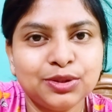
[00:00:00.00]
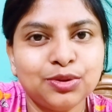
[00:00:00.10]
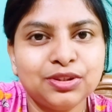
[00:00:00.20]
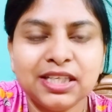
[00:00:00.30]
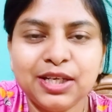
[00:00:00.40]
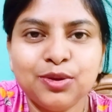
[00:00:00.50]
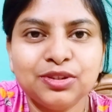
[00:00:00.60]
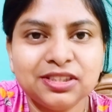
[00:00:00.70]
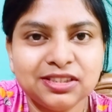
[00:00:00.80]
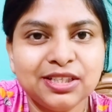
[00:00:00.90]
করছে এই
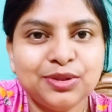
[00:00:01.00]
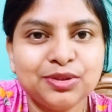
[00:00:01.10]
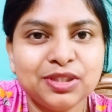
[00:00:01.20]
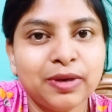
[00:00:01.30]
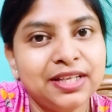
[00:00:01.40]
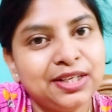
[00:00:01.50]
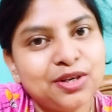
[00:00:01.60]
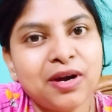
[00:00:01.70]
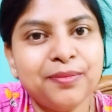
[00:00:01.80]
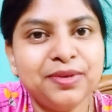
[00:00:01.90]
করছে সেই করছে বাড়ি
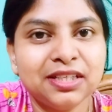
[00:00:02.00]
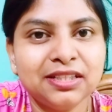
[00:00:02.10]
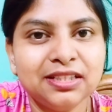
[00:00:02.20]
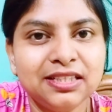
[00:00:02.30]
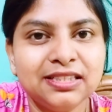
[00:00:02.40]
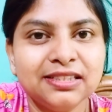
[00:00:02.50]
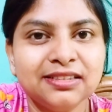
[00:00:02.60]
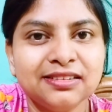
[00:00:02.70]
থেকেও পারমিশন দিয়েছে